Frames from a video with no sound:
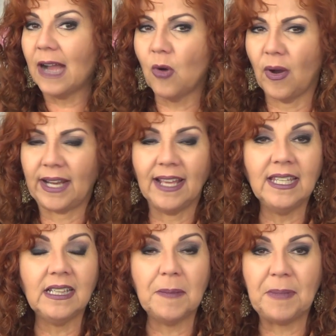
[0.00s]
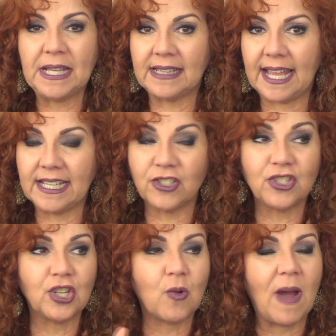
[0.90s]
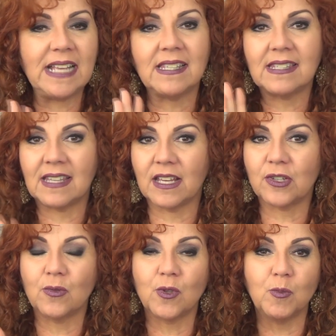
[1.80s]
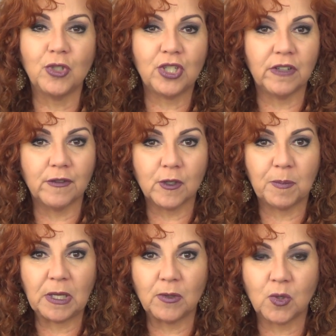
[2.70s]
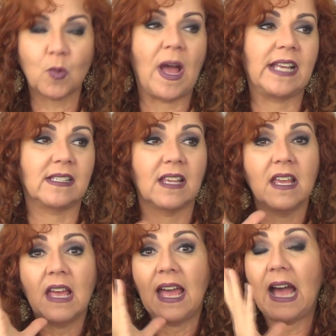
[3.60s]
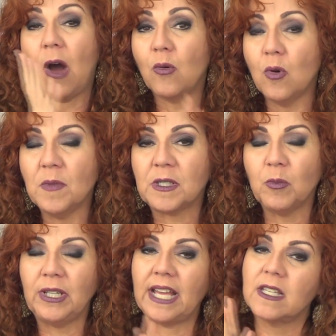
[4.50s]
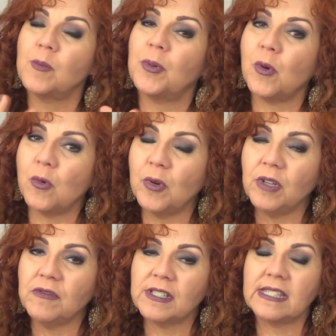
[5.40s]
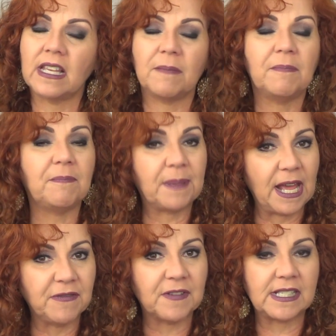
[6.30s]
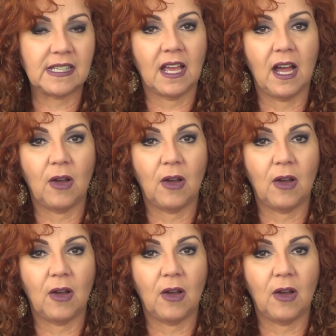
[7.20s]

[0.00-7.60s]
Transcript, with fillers: Agora, independente de quais sejam os motivos pelos quais Algumas mulheres procuram você para fazer